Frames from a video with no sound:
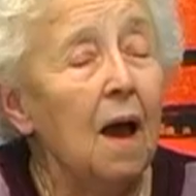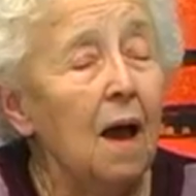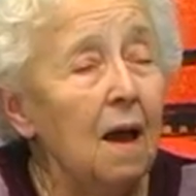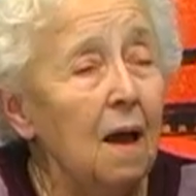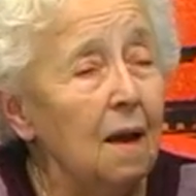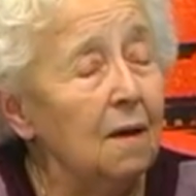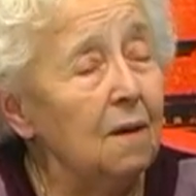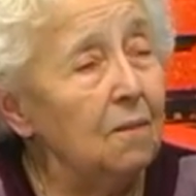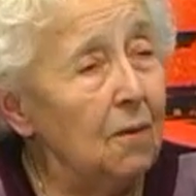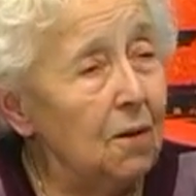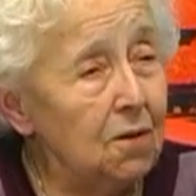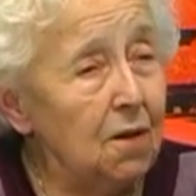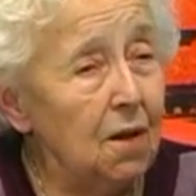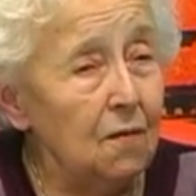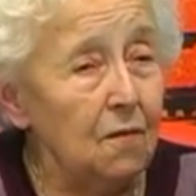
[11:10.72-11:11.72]
Aha, i
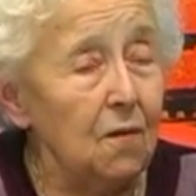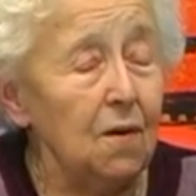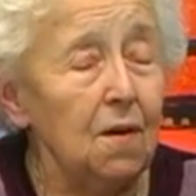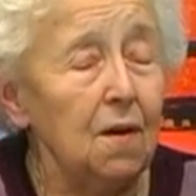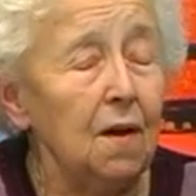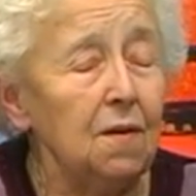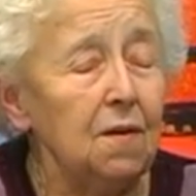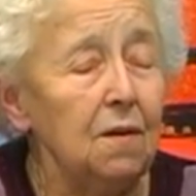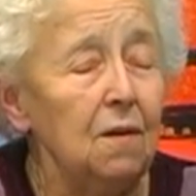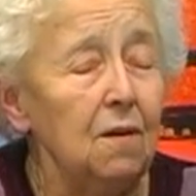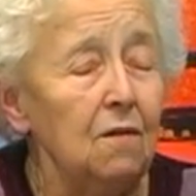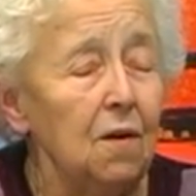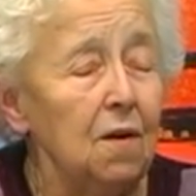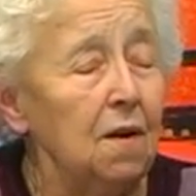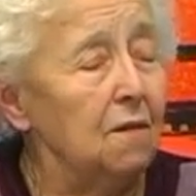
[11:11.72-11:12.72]
podczas wojny, jak
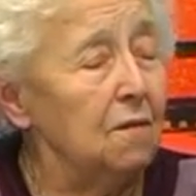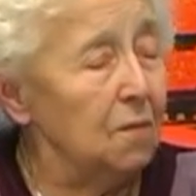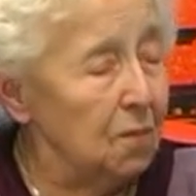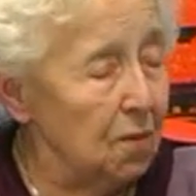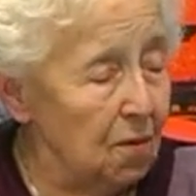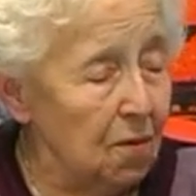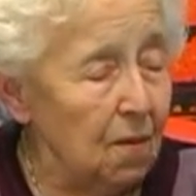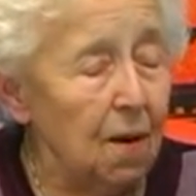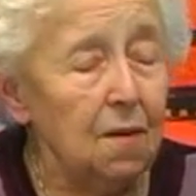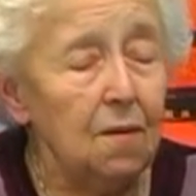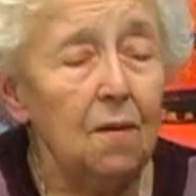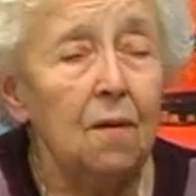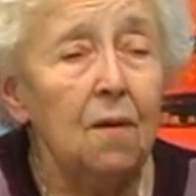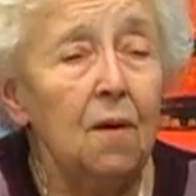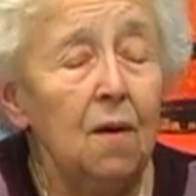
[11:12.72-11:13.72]
tylko wojna wybuchła,
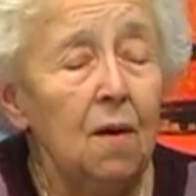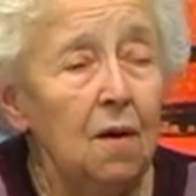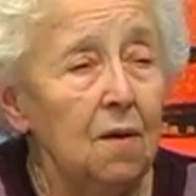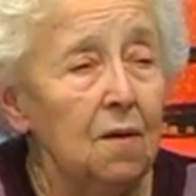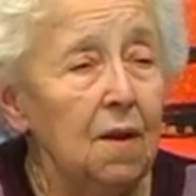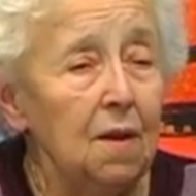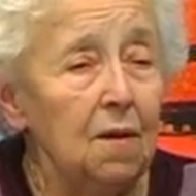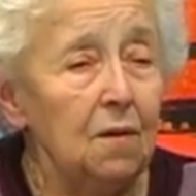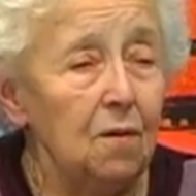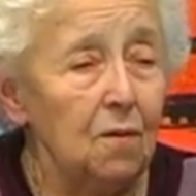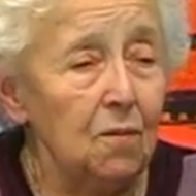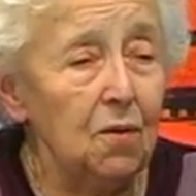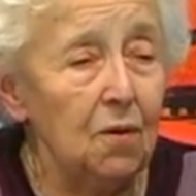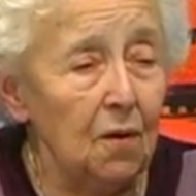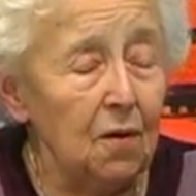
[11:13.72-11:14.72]
to nie
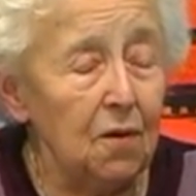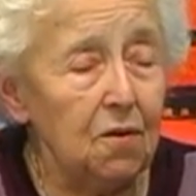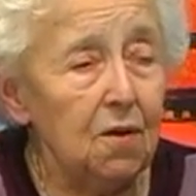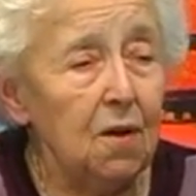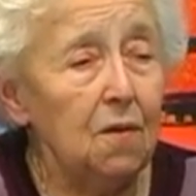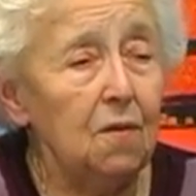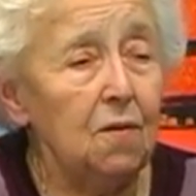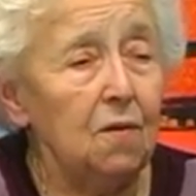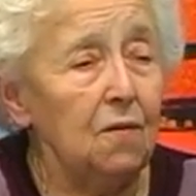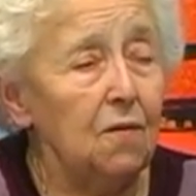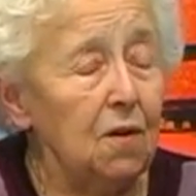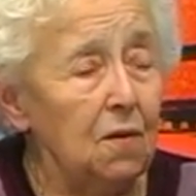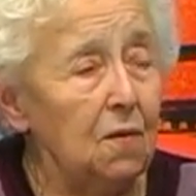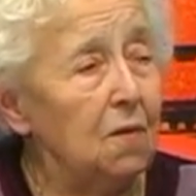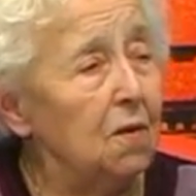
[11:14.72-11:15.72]
tylko mój ojciec, no
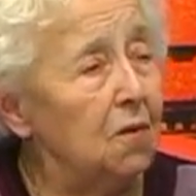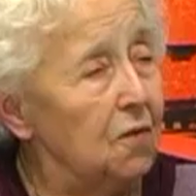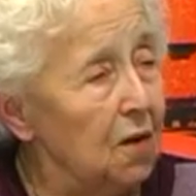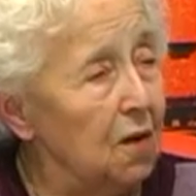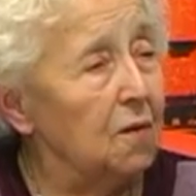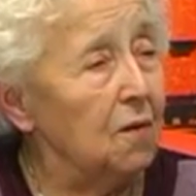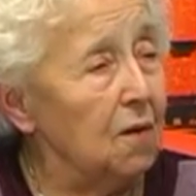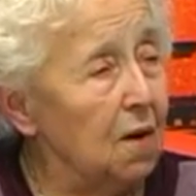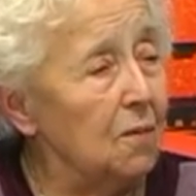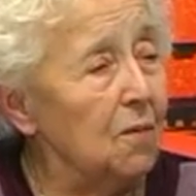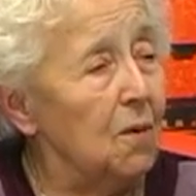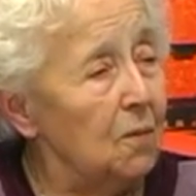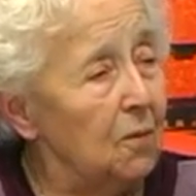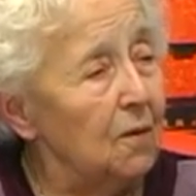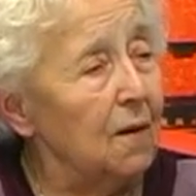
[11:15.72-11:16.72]
wszyscy ci, co
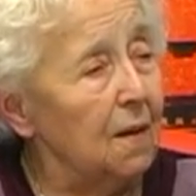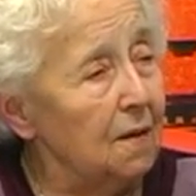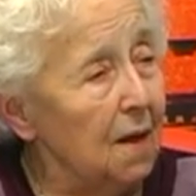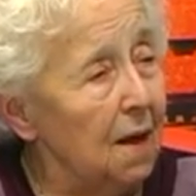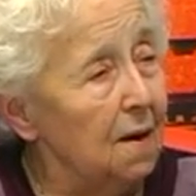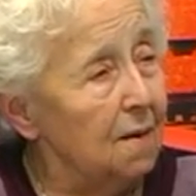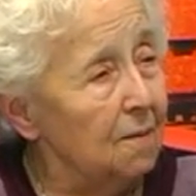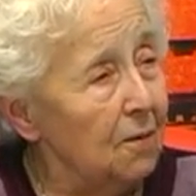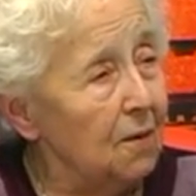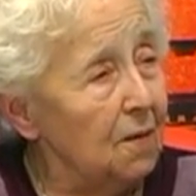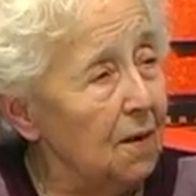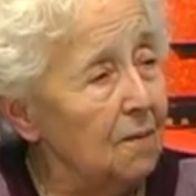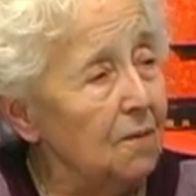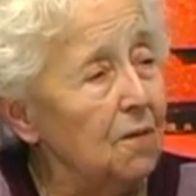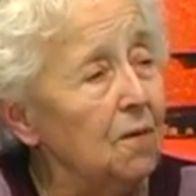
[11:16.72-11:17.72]
tam oporadzali po
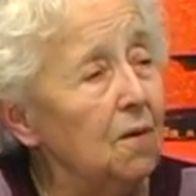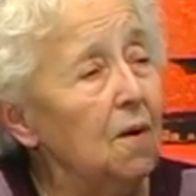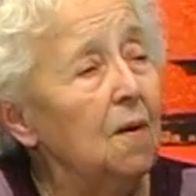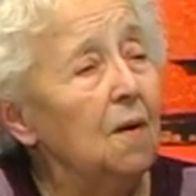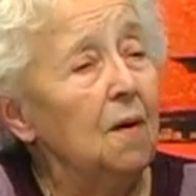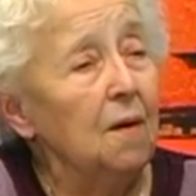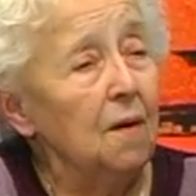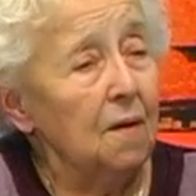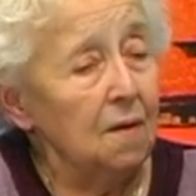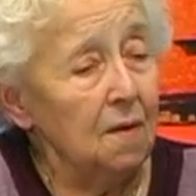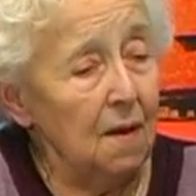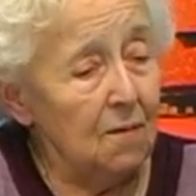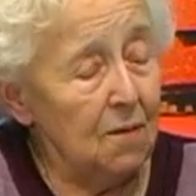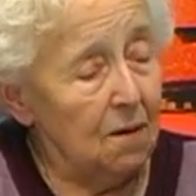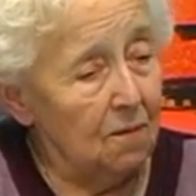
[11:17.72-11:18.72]
zamku,
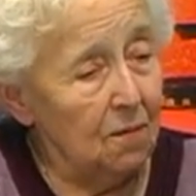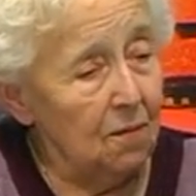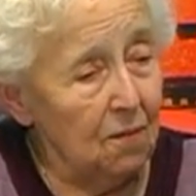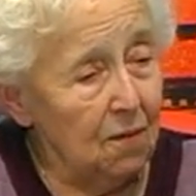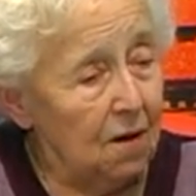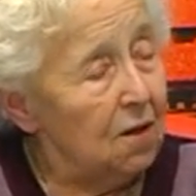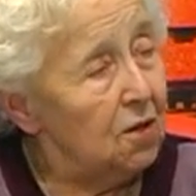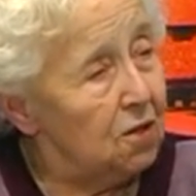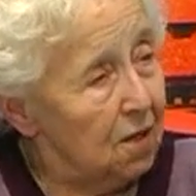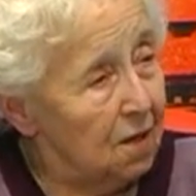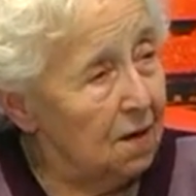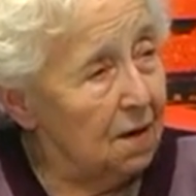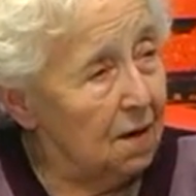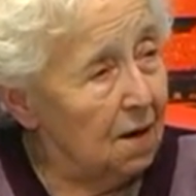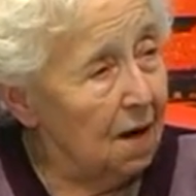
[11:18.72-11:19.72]
zamek był
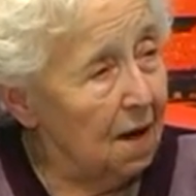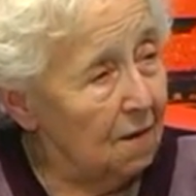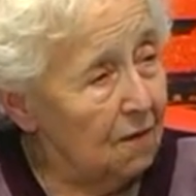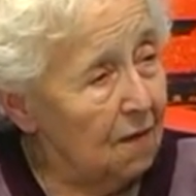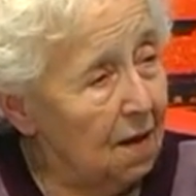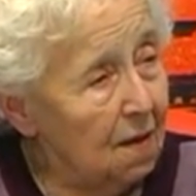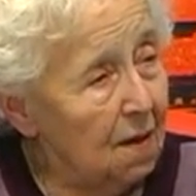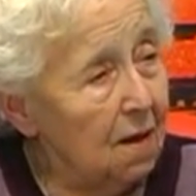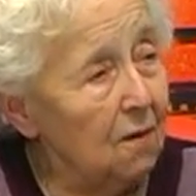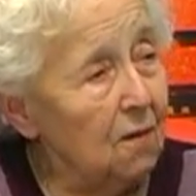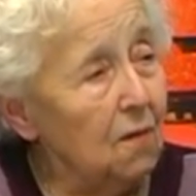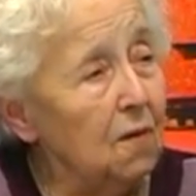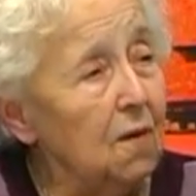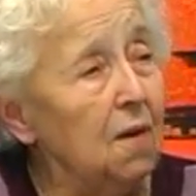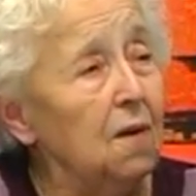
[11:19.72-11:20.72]
nieczynny dla
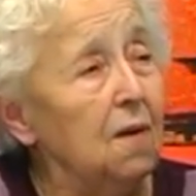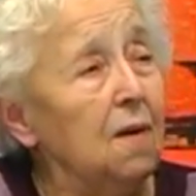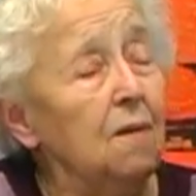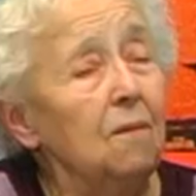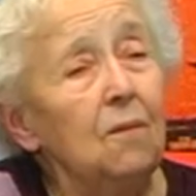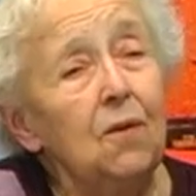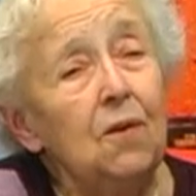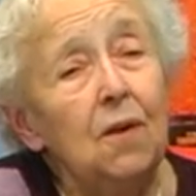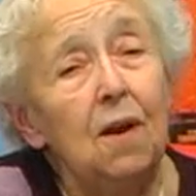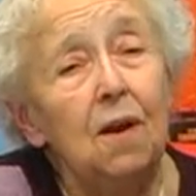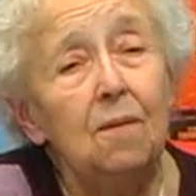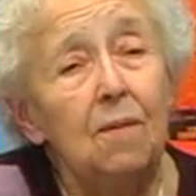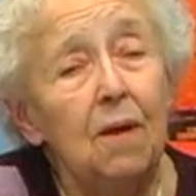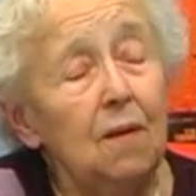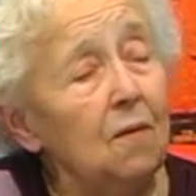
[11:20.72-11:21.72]
zwiedzających i
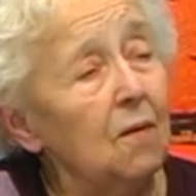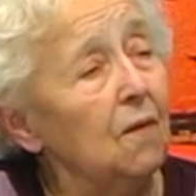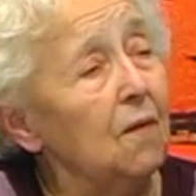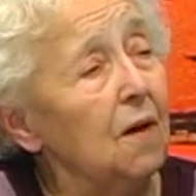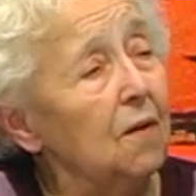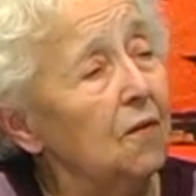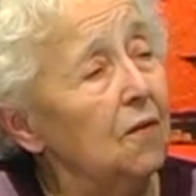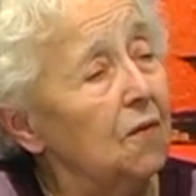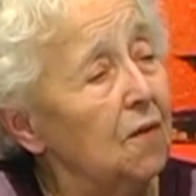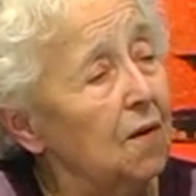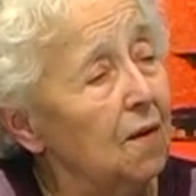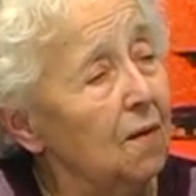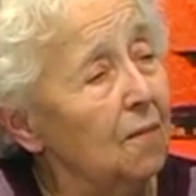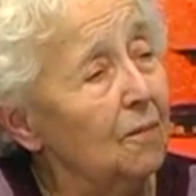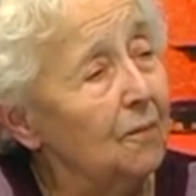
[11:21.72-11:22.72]
musieli pracować
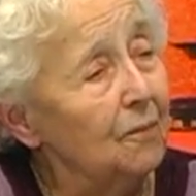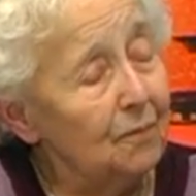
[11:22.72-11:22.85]
ci